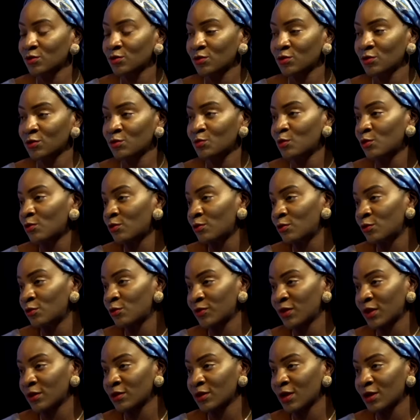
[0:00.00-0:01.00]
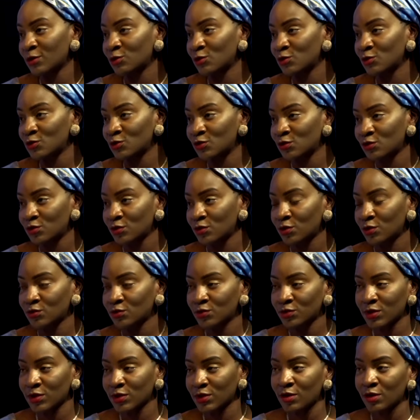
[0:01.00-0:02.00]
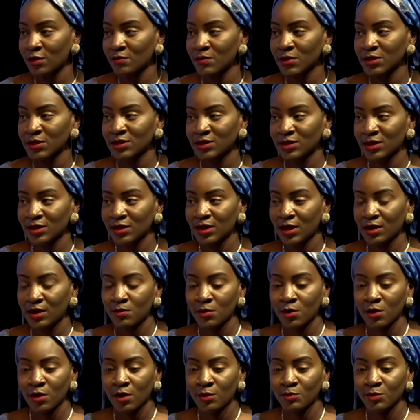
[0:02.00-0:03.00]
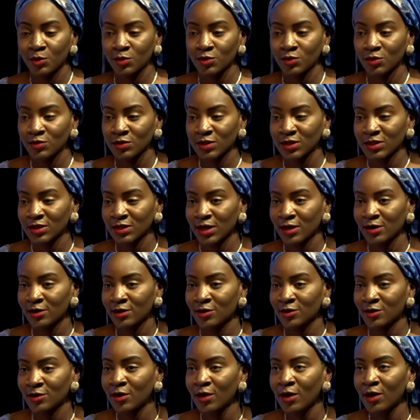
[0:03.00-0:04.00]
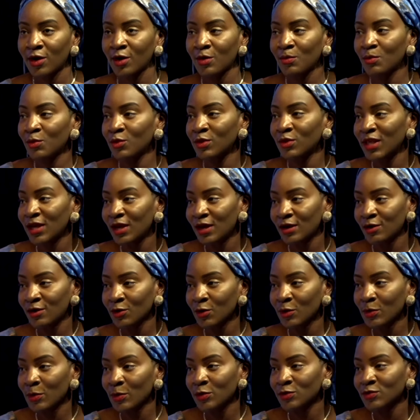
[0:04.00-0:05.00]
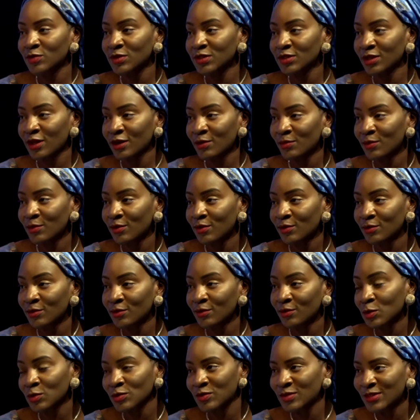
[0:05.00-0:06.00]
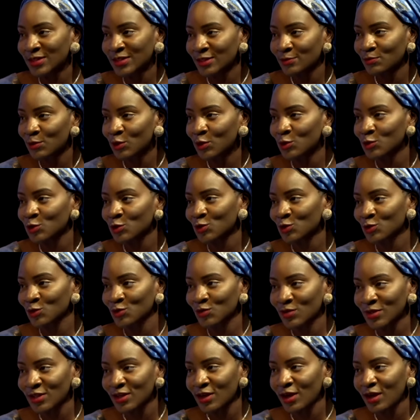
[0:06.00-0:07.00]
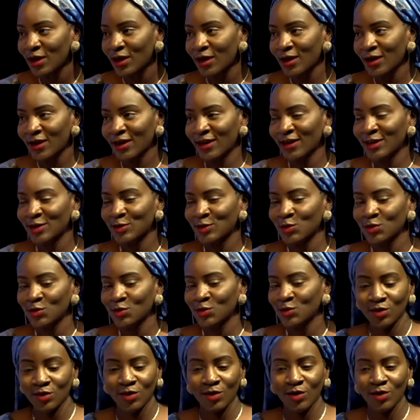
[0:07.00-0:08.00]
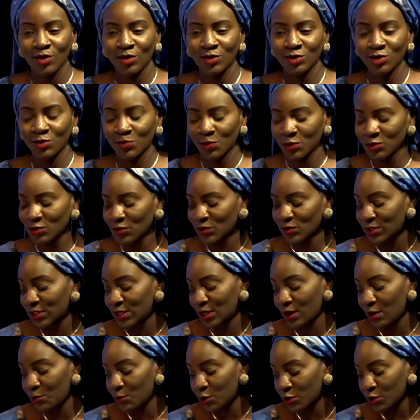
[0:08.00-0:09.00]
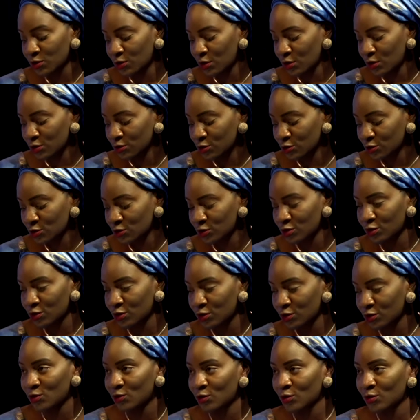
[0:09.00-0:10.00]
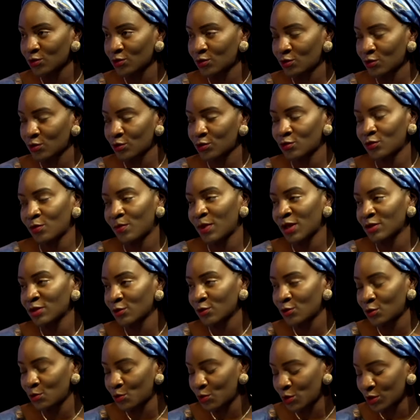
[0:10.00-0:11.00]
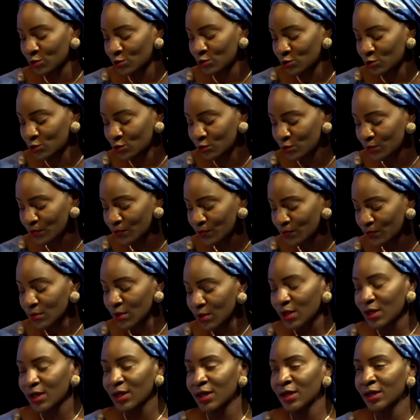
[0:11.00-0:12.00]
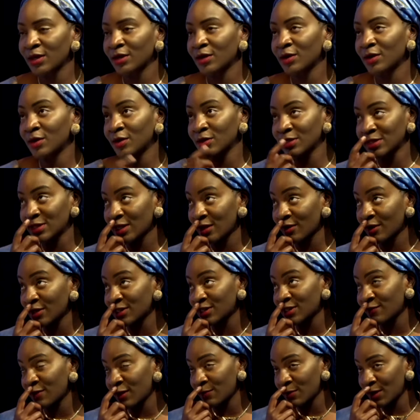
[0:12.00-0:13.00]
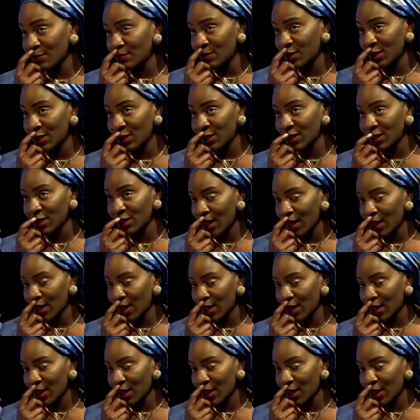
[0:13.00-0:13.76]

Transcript: que, bon, on reviendra dessus euh, tout à l'heure, mais c'est mm. également un potentiel modèle reproduisable, reproduisible aujourd'hui. Mm. Et donc, je pense que c'est important justement de, mettre le point dessus. Mm-hmm. Et ça, ça, va m'amener